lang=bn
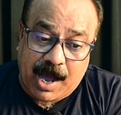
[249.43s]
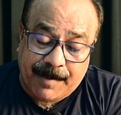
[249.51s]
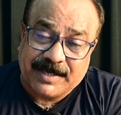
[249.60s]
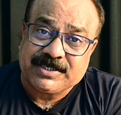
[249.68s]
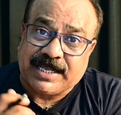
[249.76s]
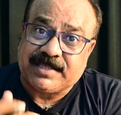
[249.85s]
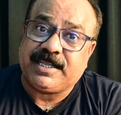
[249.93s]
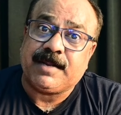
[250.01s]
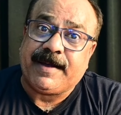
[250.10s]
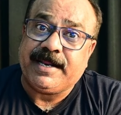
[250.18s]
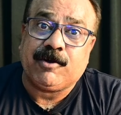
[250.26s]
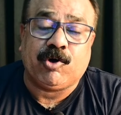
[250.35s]
আমার সাধ্যের
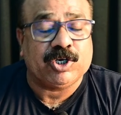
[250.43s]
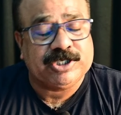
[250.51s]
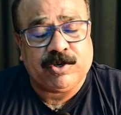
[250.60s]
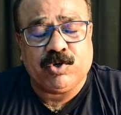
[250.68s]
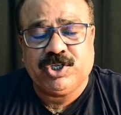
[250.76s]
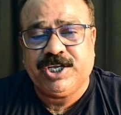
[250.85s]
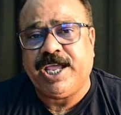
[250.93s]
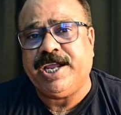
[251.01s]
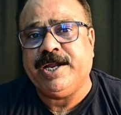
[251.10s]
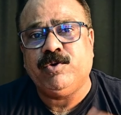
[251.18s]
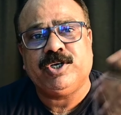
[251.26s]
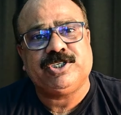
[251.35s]
বাইরে খরচা করতে গিয়ে
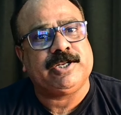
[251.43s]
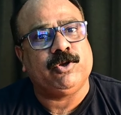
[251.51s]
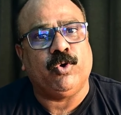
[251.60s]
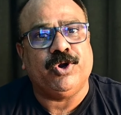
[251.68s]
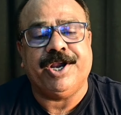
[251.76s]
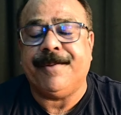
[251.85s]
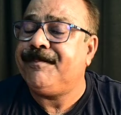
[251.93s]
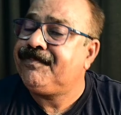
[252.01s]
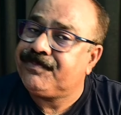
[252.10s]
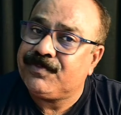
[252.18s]
এডুকেশান লোন নিলাম